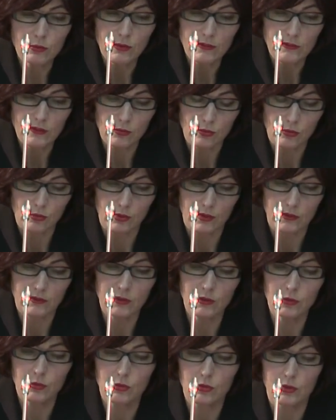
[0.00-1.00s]
à cette autorité
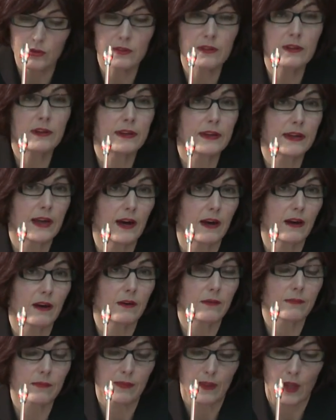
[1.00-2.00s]
une autorité légale.
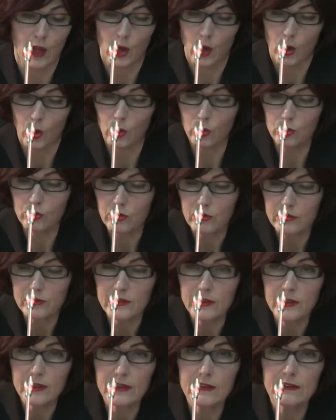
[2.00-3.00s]
Autant
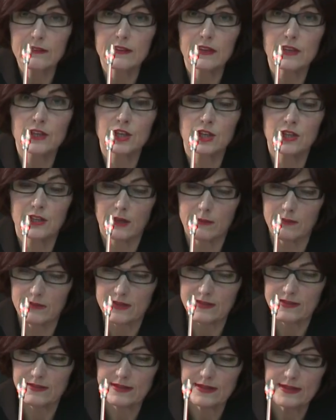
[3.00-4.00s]
dire qu'il s'agit
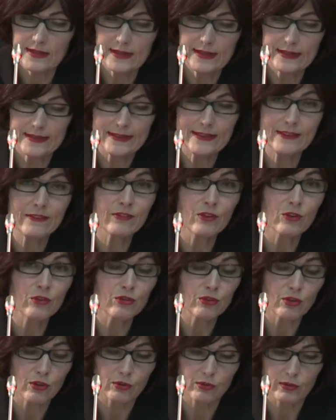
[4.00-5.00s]
d'amnistier les
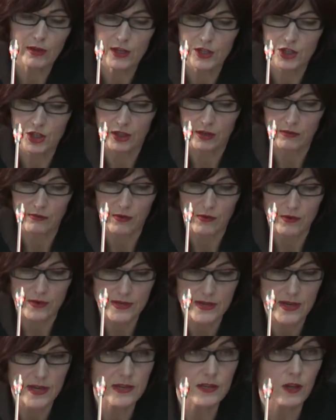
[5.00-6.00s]
défenseurs de l'Algérie
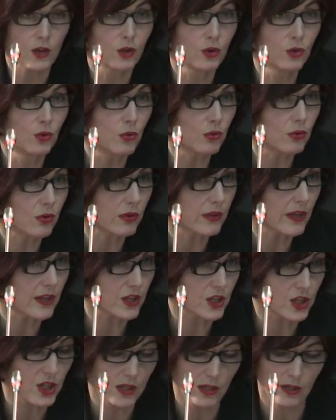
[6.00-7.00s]
française non
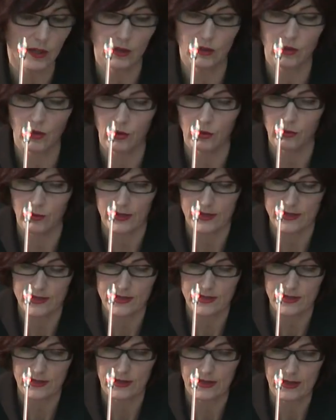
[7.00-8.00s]
engagés dans
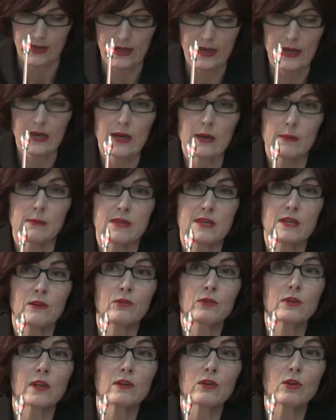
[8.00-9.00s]
l'OS. Mais il
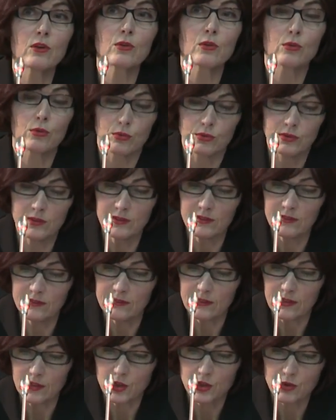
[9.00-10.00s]
faut attendre le
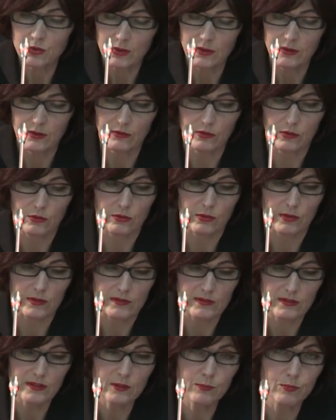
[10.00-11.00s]
17 juin
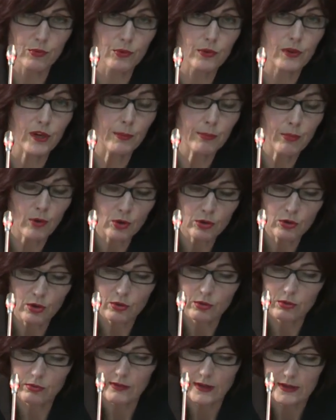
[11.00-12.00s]
1966 pour que les porteurs
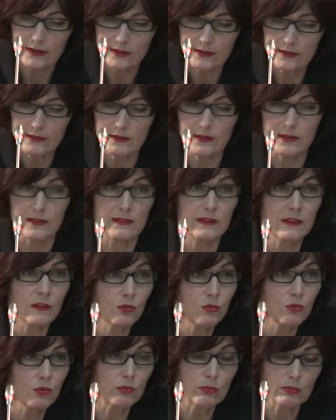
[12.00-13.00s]
de valises, les
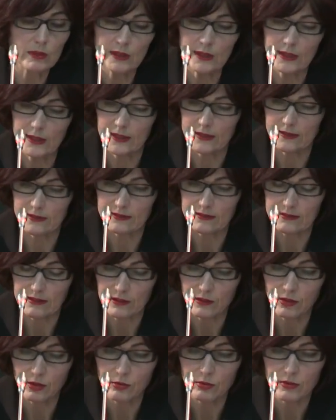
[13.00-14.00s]
insoumis et les
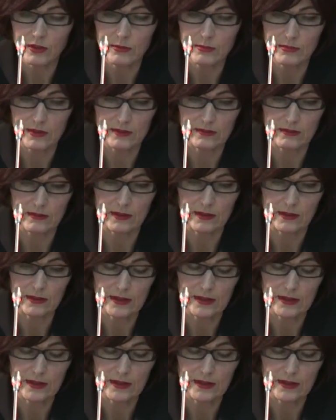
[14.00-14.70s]
déserteurs soient amnistiés